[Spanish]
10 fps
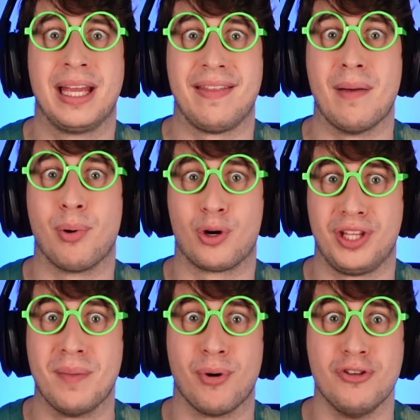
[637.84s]
Me queda
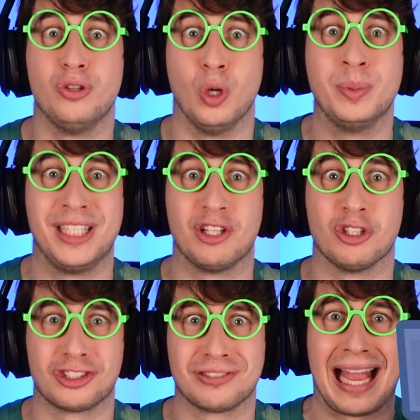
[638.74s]
poco tiempo en YouTube,
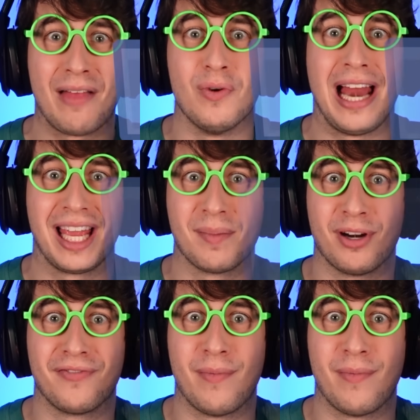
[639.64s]
chicos. Dejad un like, por